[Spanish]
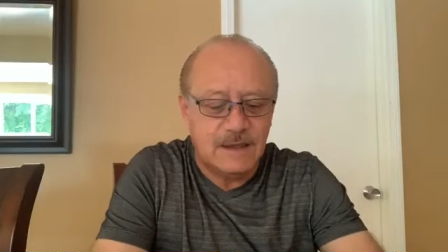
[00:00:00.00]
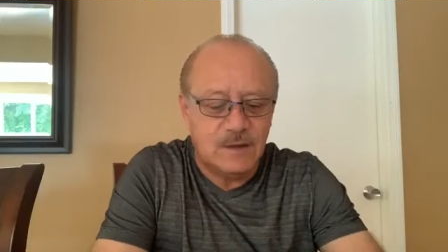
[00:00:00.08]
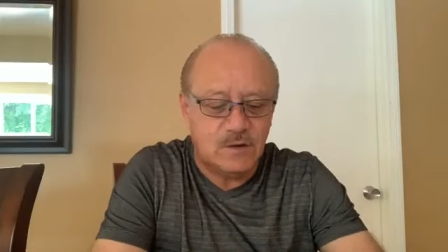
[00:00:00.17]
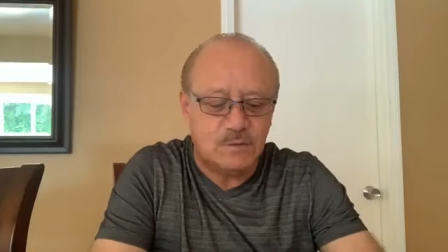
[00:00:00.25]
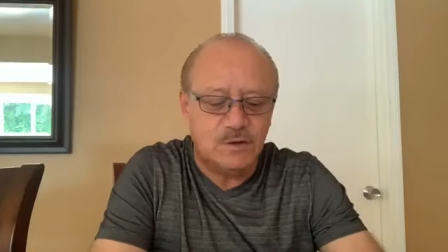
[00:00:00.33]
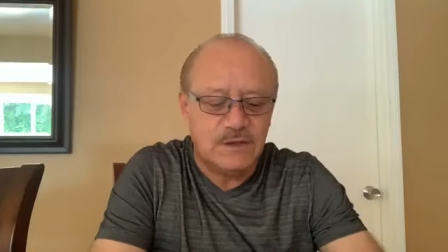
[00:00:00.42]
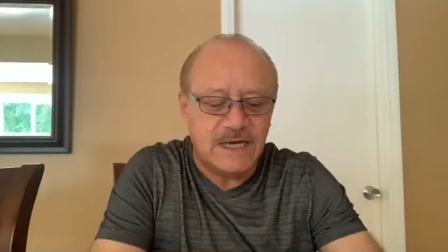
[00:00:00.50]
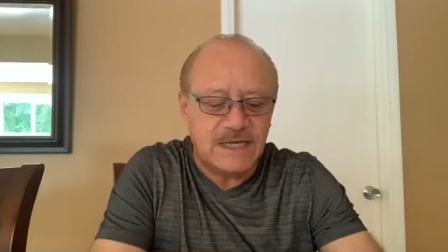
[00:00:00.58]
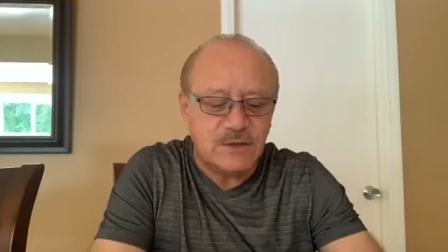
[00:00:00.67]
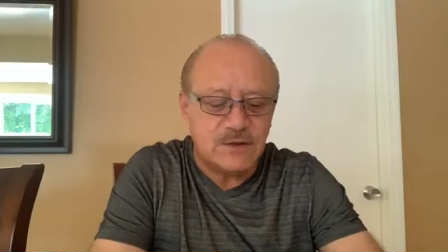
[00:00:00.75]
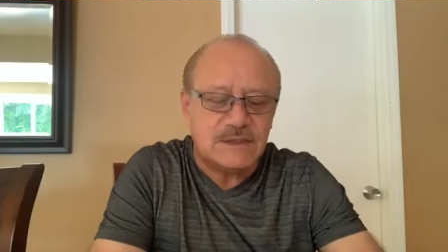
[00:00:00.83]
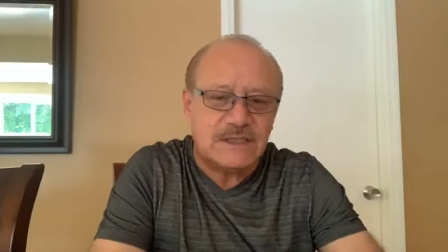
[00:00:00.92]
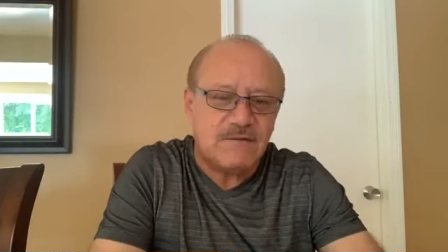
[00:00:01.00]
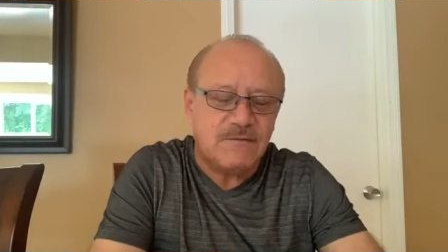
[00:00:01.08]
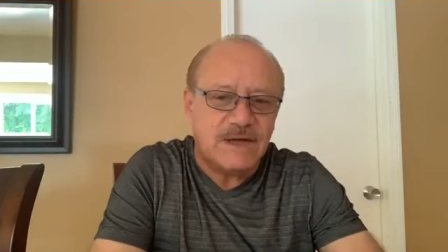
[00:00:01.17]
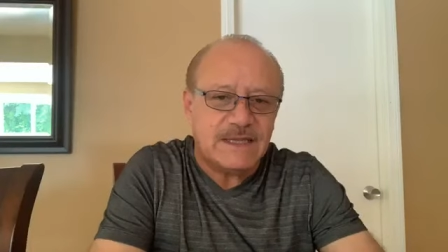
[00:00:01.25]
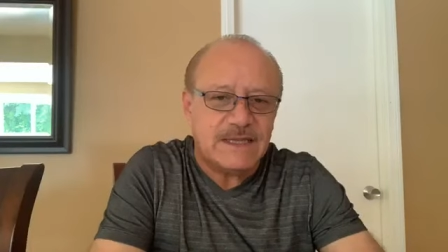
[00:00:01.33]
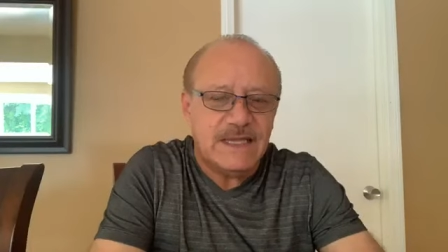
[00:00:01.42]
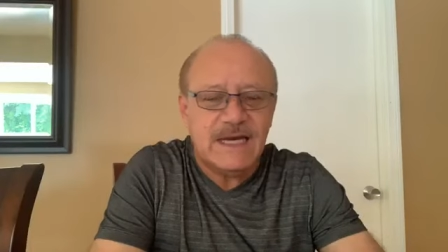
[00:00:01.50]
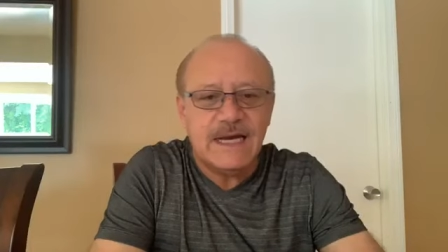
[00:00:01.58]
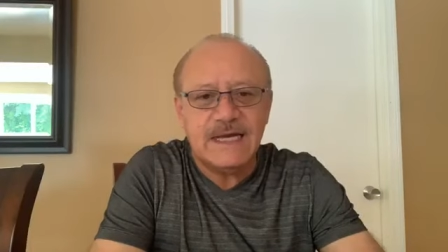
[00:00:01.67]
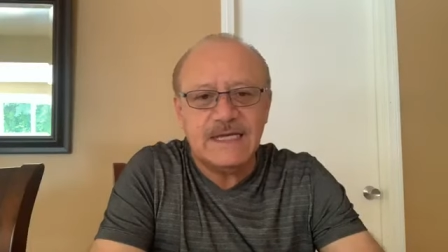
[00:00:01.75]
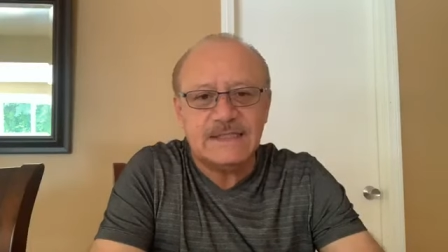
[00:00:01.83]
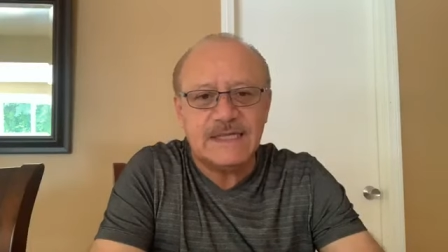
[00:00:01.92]
Los muchachos se
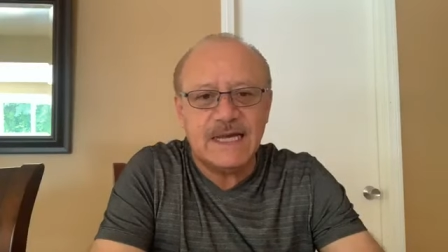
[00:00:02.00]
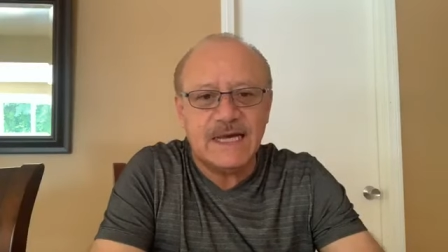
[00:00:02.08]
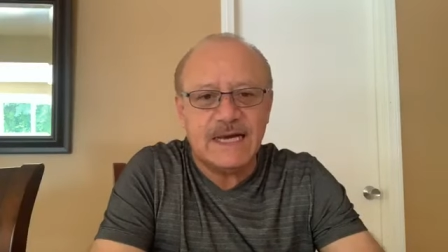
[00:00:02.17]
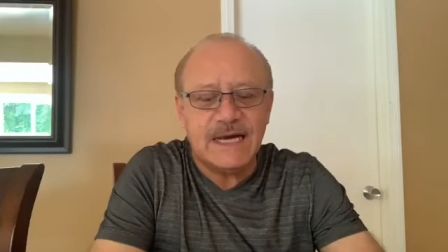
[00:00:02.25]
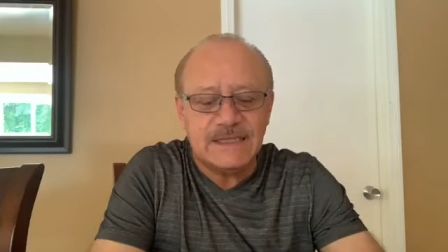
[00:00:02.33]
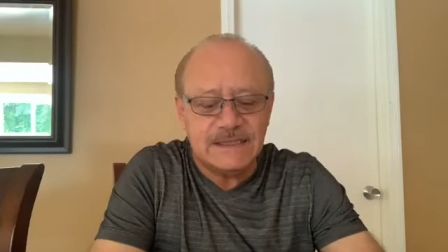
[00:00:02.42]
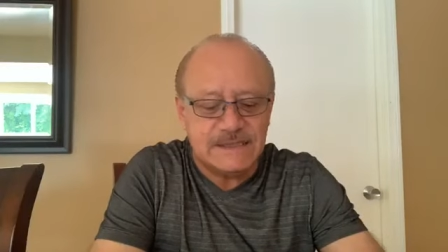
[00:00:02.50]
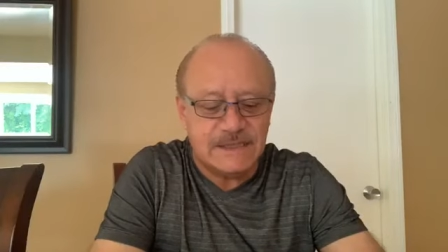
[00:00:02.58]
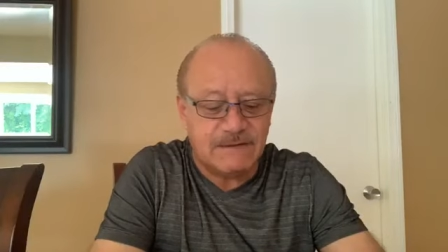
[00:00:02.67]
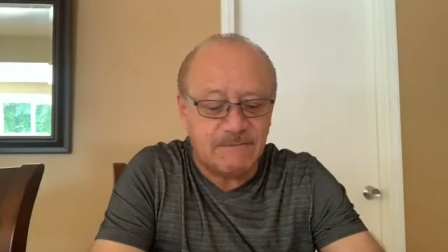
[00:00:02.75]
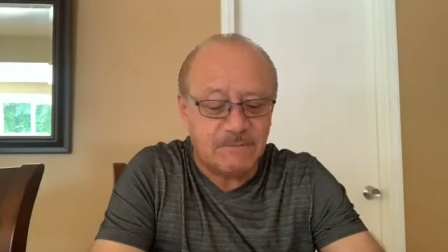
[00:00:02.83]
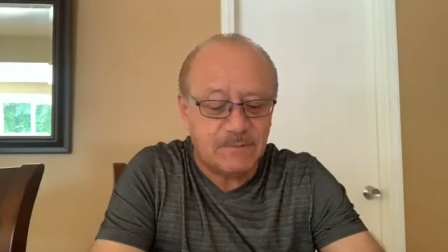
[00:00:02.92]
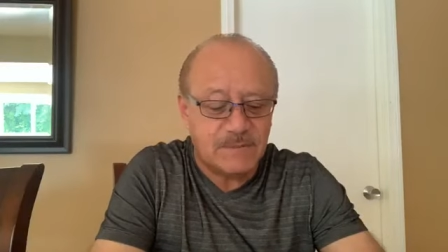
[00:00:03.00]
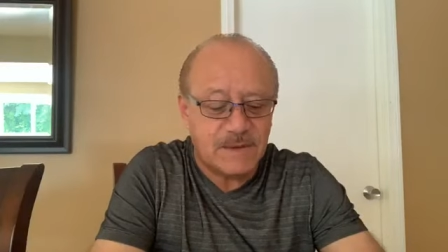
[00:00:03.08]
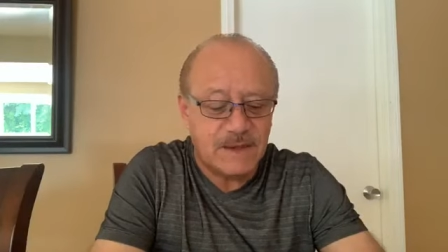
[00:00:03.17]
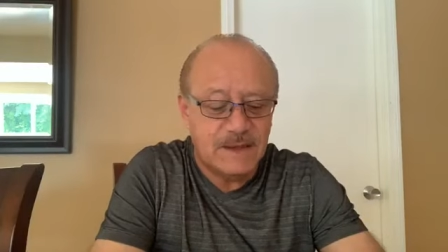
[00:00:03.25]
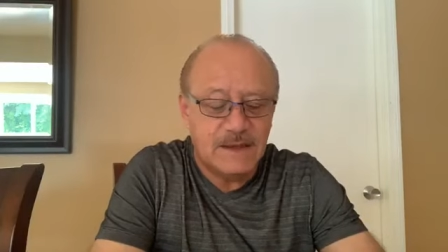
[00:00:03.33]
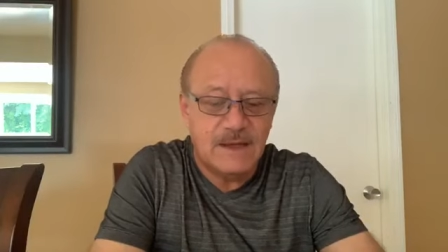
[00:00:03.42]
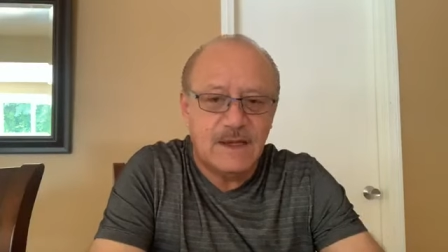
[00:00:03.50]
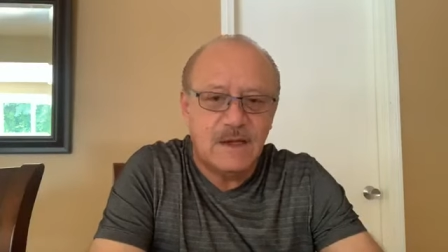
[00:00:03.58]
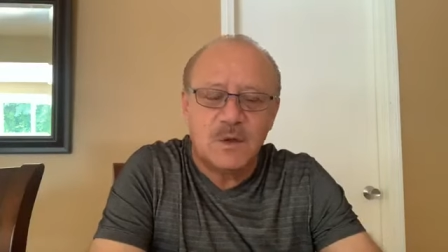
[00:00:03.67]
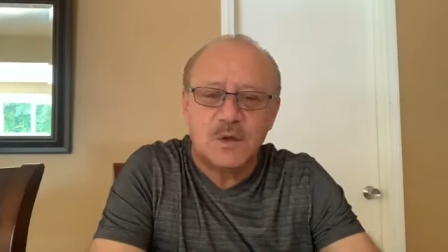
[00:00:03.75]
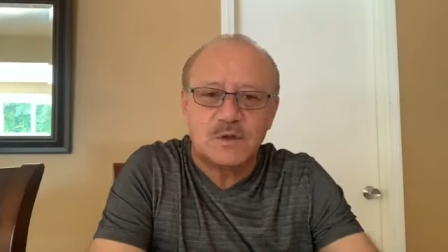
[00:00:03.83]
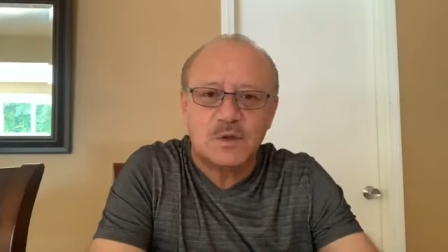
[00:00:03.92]
fatigan y se cansan.
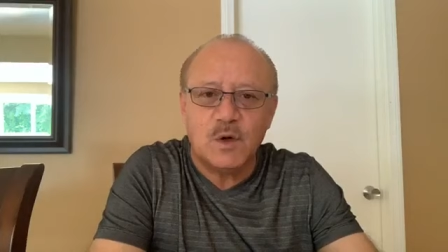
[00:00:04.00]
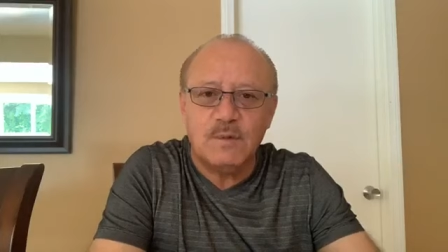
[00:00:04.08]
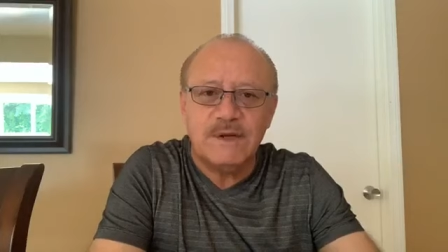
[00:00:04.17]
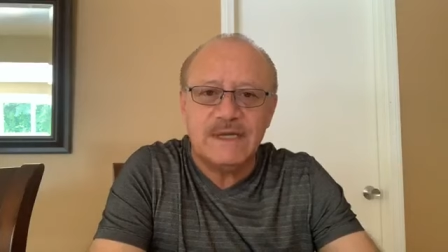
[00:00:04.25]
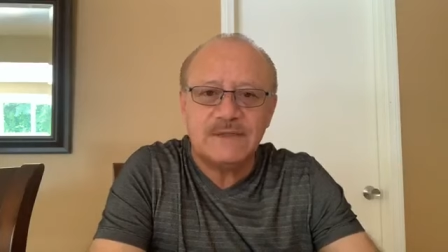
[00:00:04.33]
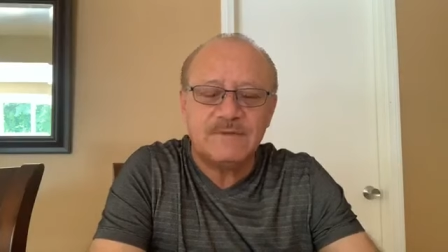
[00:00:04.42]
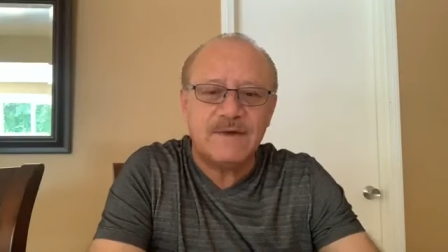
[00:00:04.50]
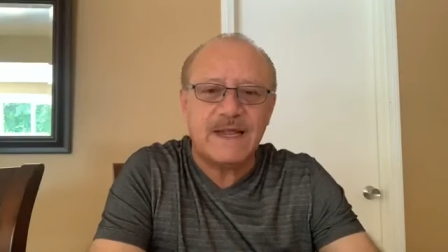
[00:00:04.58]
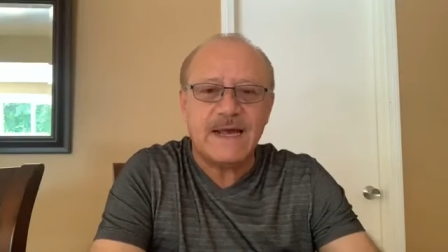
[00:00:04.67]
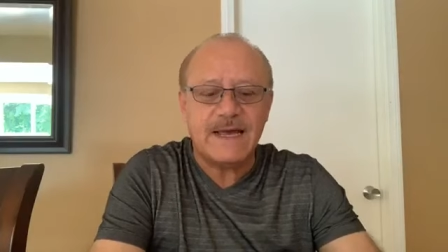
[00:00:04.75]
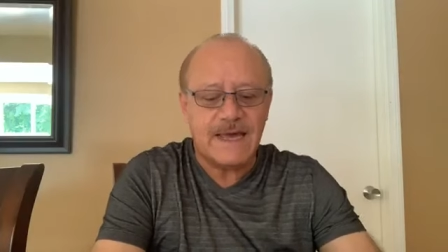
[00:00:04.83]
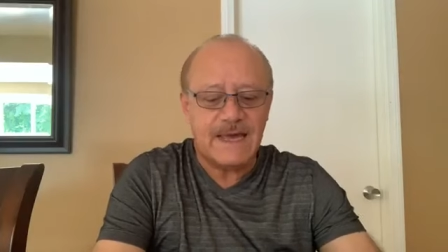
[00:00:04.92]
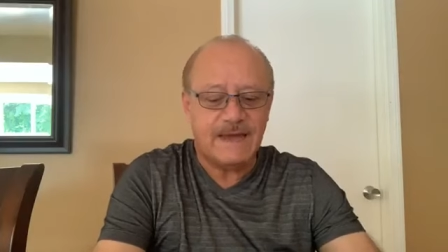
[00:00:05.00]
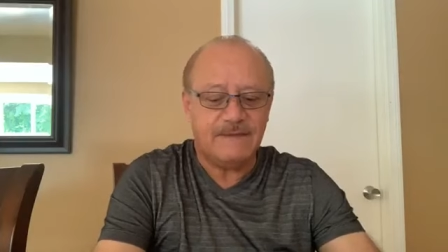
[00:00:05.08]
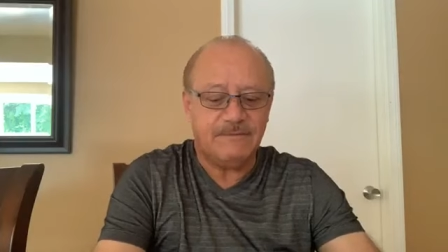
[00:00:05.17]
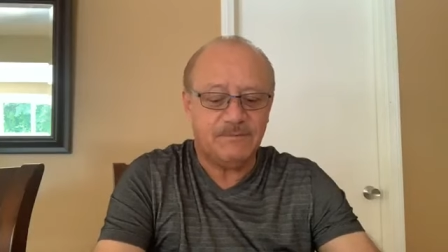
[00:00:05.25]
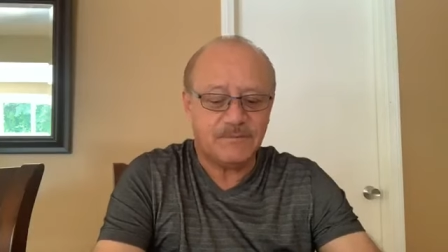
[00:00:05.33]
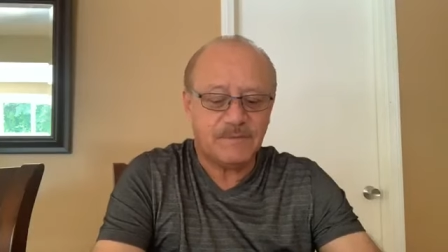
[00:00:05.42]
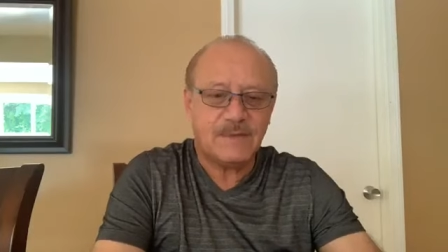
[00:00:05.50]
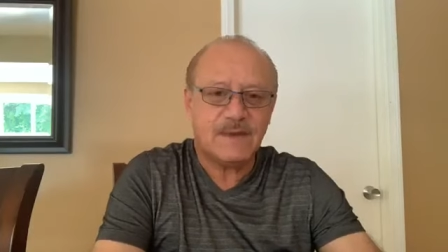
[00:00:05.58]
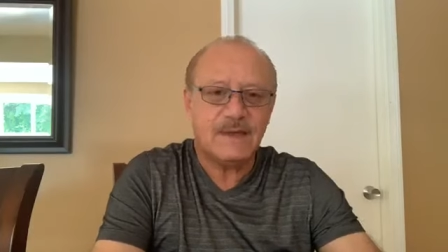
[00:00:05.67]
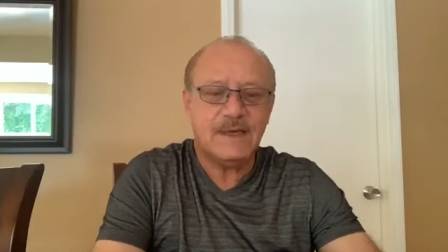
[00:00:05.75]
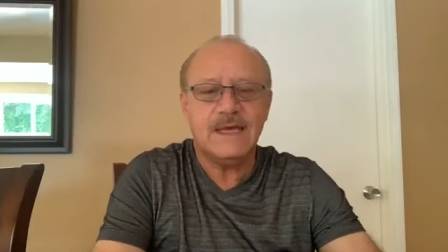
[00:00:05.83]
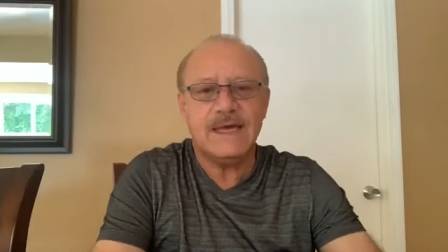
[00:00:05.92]
Los jóvenes flaquean
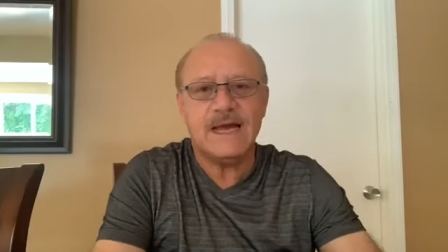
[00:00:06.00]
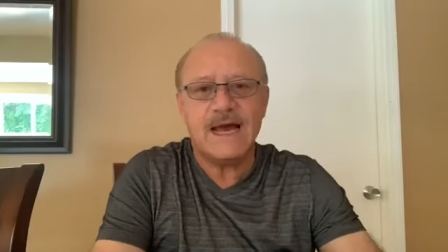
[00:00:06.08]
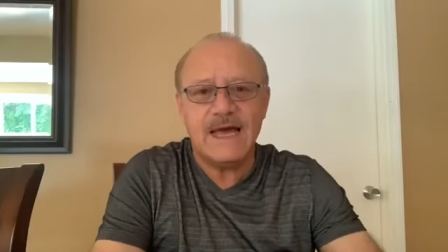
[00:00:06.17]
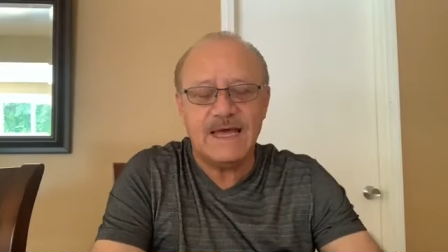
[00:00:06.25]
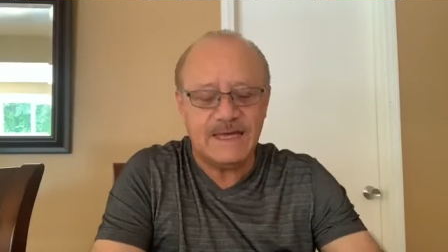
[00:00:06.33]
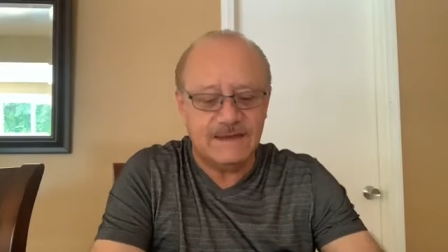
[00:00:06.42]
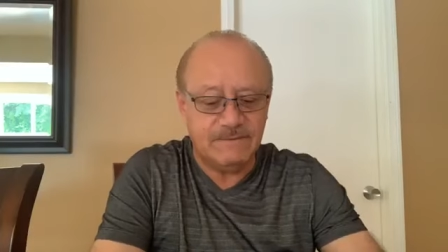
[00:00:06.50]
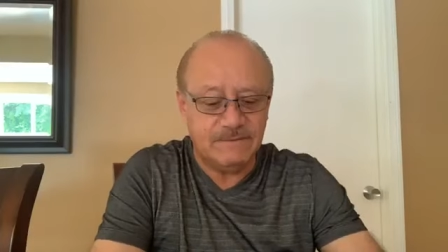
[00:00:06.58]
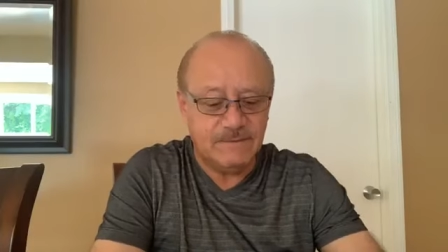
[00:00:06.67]
y caen.